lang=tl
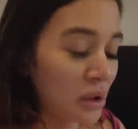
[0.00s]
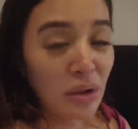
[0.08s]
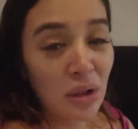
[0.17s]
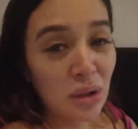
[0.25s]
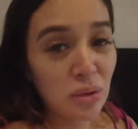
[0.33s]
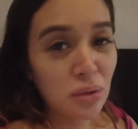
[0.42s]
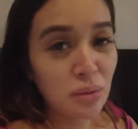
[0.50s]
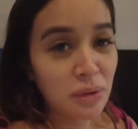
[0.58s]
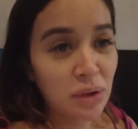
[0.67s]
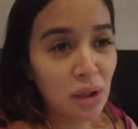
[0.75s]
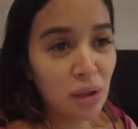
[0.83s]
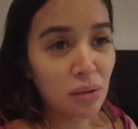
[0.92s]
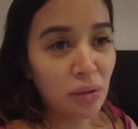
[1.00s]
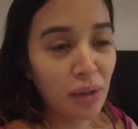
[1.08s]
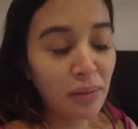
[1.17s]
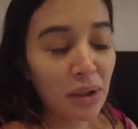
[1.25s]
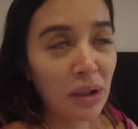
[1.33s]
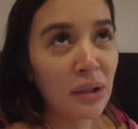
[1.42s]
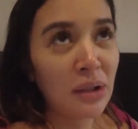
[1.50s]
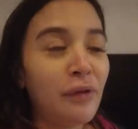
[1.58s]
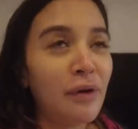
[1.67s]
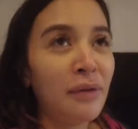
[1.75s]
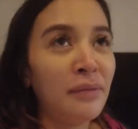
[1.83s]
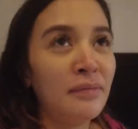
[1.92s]
Hindi ako nakatulog masyado. I mean,
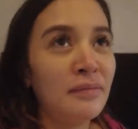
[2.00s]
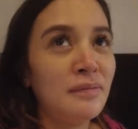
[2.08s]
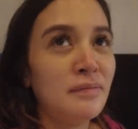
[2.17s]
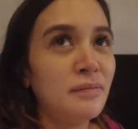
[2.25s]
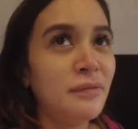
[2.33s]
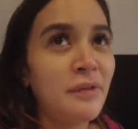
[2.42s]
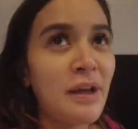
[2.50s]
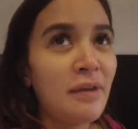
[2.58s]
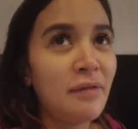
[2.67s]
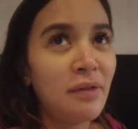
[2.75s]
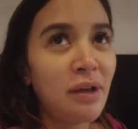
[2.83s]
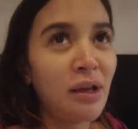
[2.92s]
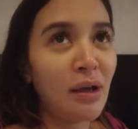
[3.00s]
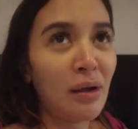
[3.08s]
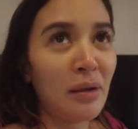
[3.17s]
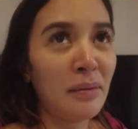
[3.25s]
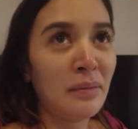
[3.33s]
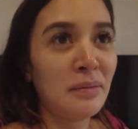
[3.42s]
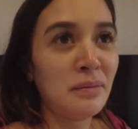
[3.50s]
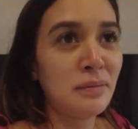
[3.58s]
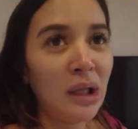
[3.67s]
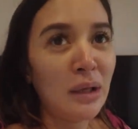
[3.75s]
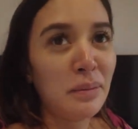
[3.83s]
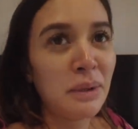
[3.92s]
from 5 a.m.,
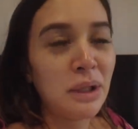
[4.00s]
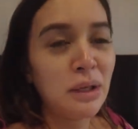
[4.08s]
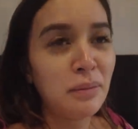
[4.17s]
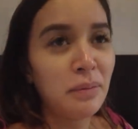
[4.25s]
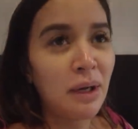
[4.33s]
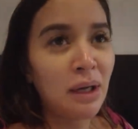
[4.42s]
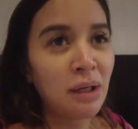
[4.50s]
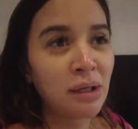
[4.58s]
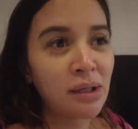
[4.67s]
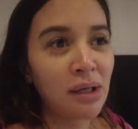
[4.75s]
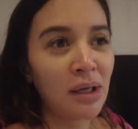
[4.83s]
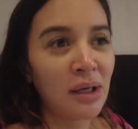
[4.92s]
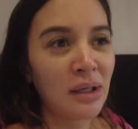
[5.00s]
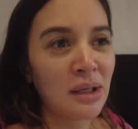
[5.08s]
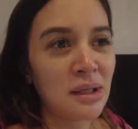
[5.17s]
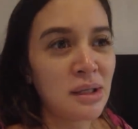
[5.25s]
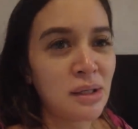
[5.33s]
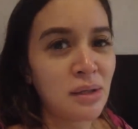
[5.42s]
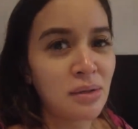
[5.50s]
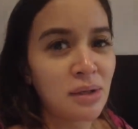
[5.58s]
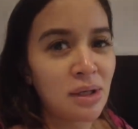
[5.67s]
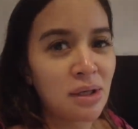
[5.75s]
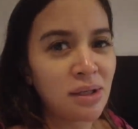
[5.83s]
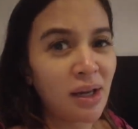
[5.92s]
idlip-idlip lang kasi nagigising ako
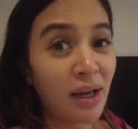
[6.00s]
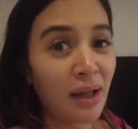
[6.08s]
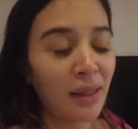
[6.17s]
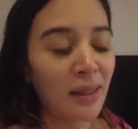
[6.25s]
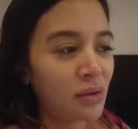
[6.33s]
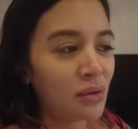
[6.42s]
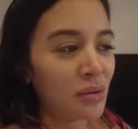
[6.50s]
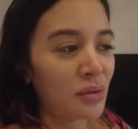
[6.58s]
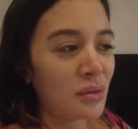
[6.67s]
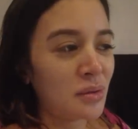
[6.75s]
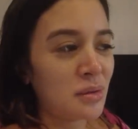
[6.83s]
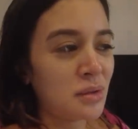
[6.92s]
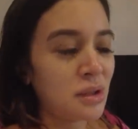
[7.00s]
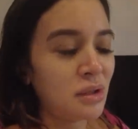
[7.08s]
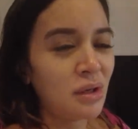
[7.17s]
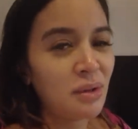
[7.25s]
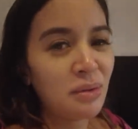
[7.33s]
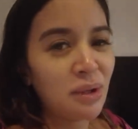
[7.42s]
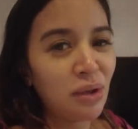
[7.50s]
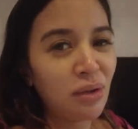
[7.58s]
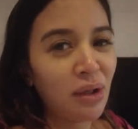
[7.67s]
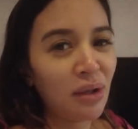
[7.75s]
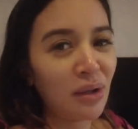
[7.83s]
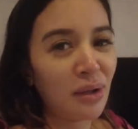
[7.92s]
sa sakit. So, hindi ko alam kung ito
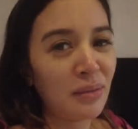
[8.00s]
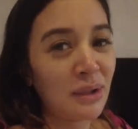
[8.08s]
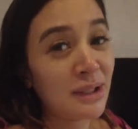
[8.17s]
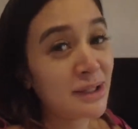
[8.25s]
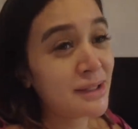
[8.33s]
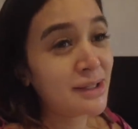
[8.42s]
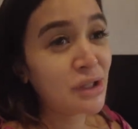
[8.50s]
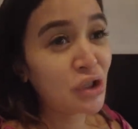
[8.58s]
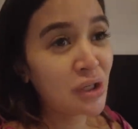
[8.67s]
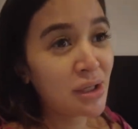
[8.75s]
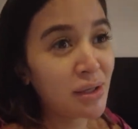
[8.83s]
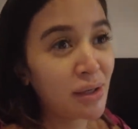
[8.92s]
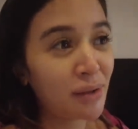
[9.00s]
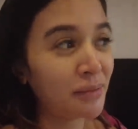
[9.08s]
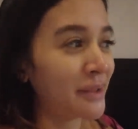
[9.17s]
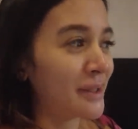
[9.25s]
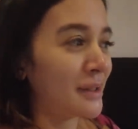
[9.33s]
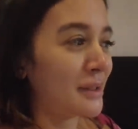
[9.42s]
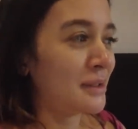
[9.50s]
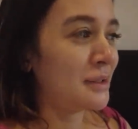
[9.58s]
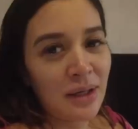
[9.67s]
na yon But let's see, shisams.